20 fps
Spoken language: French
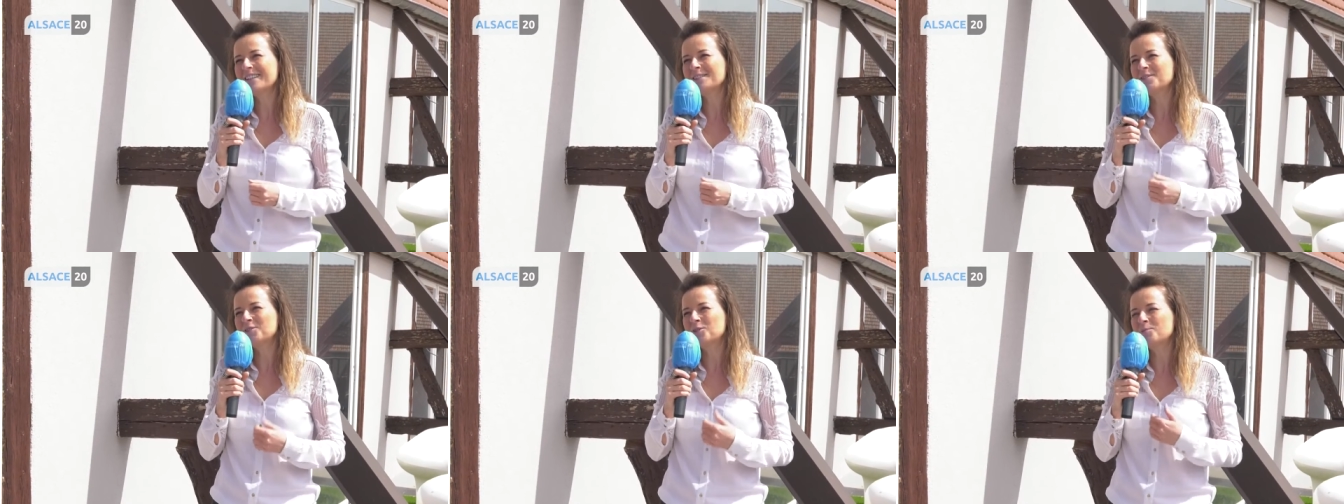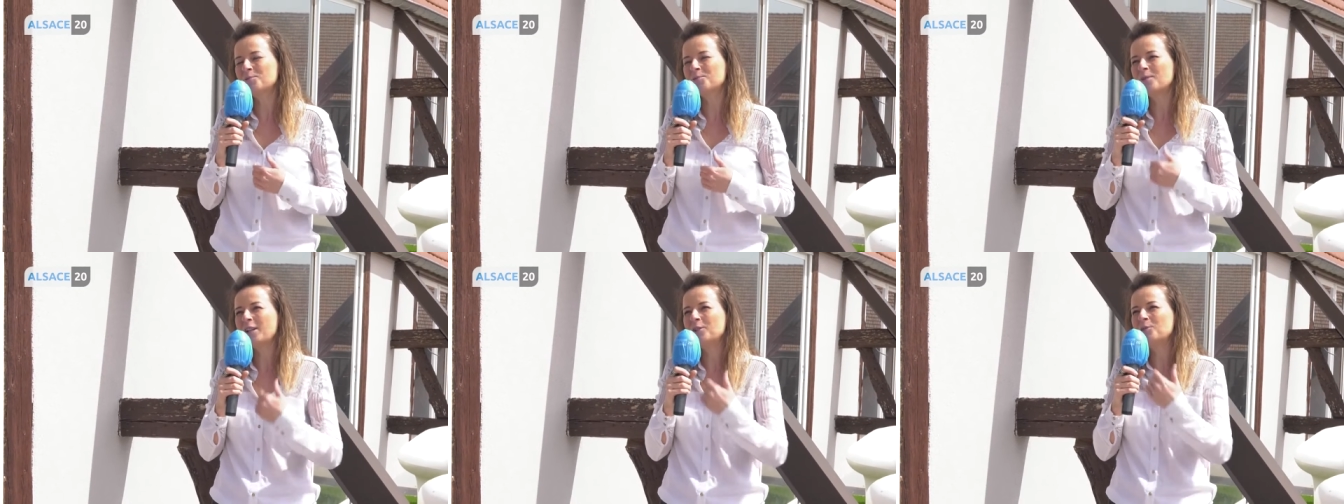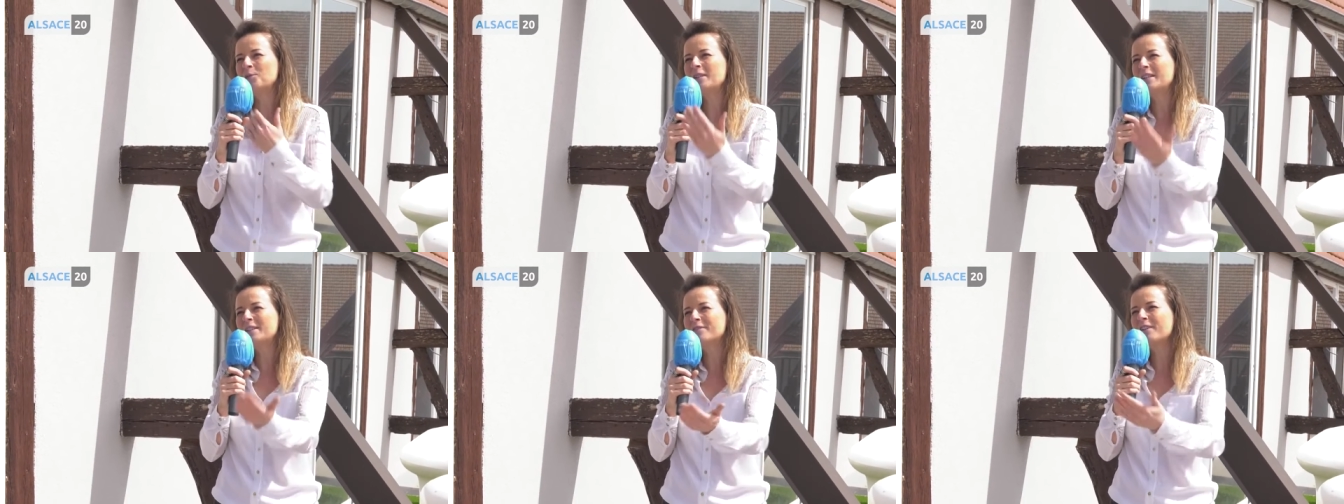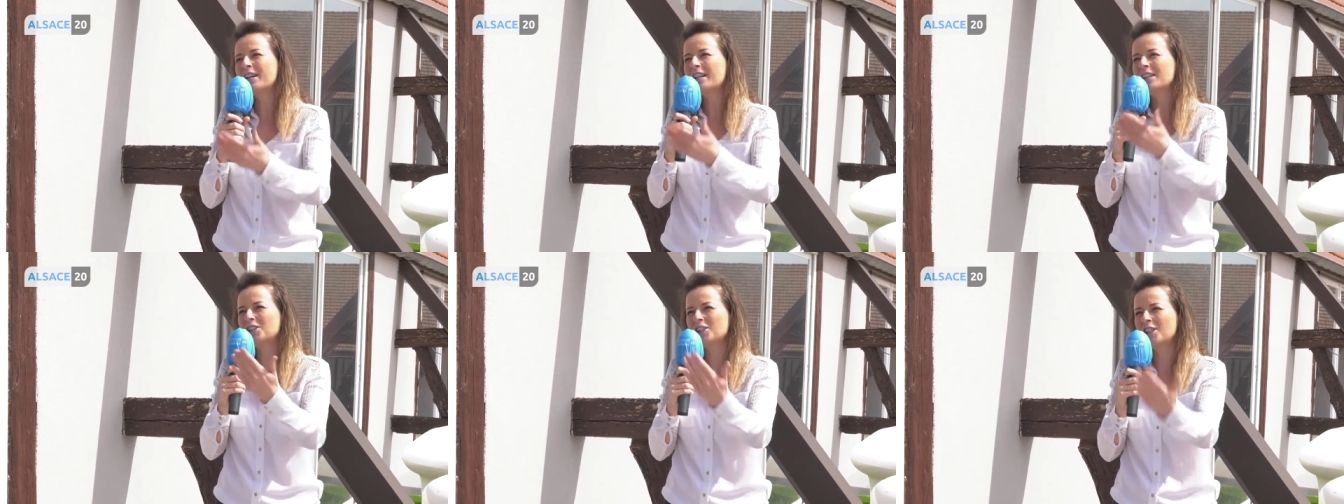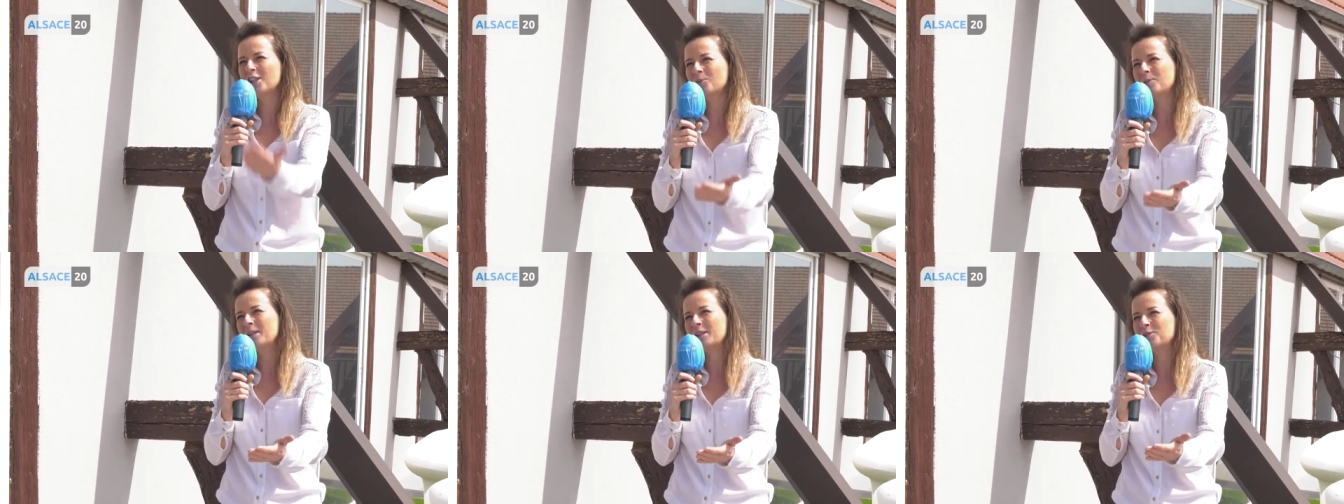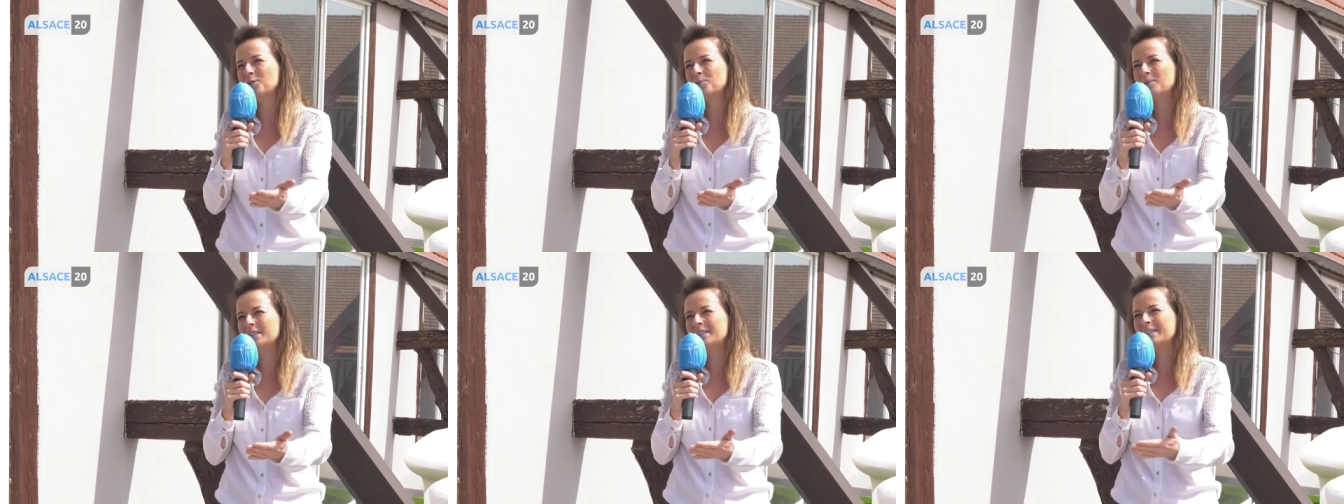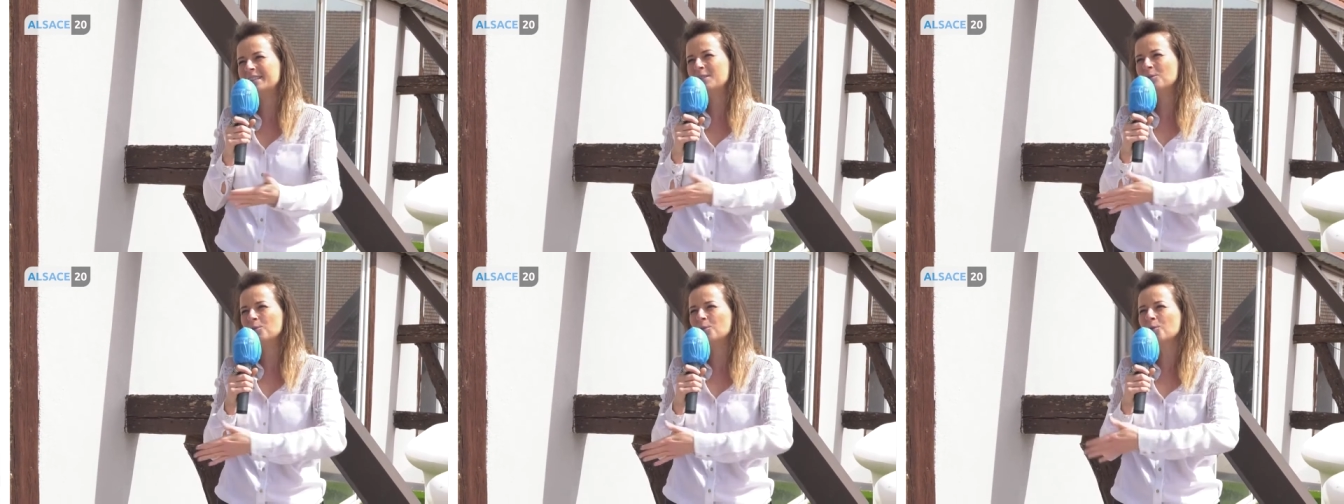c'est de pouvoir lui livrer chez lui à
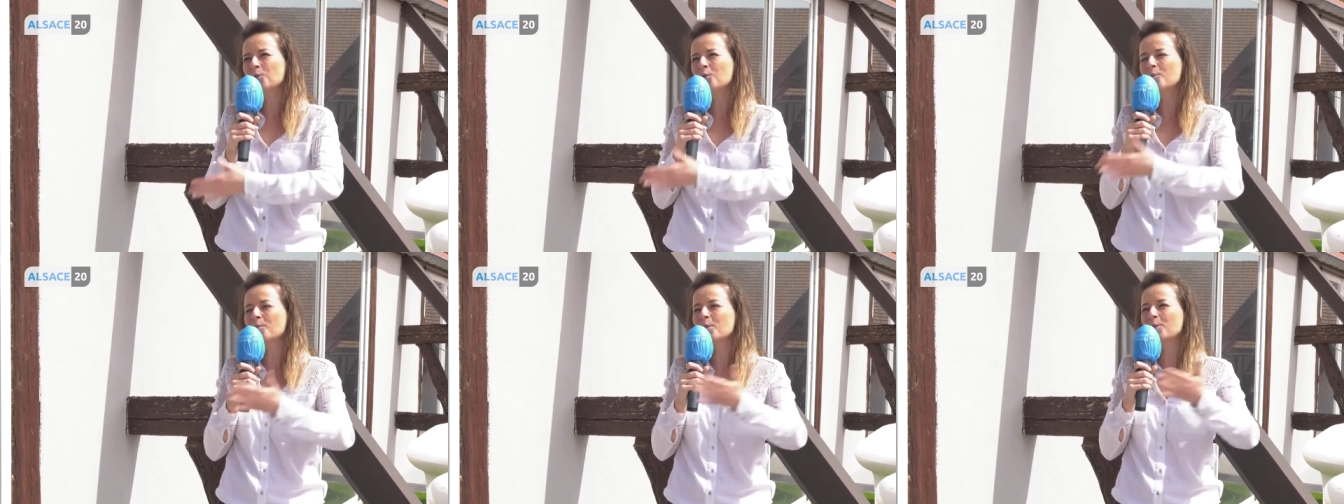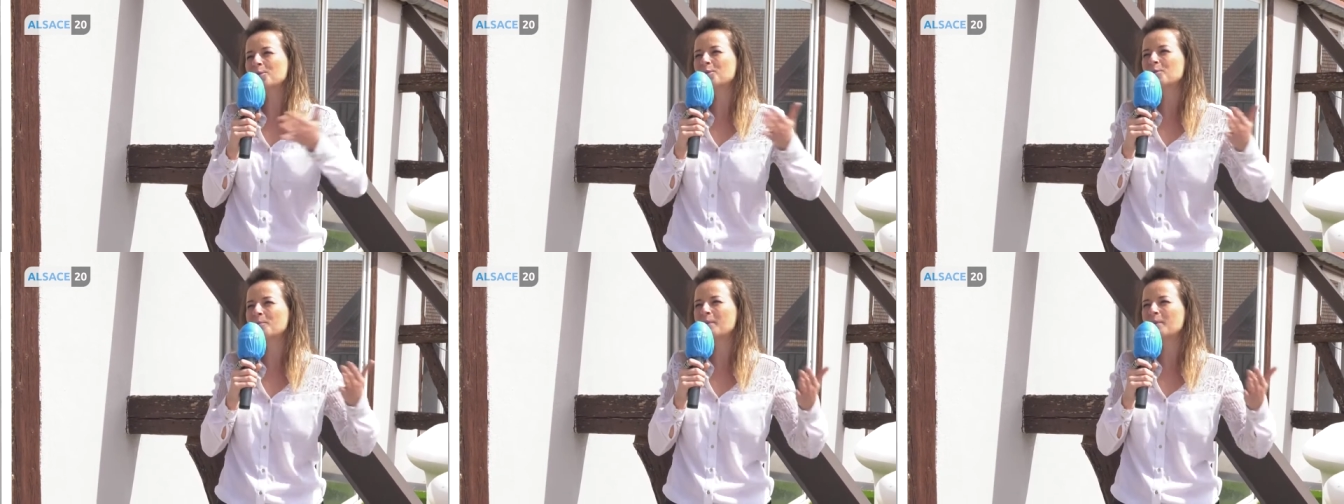domicile le nombre de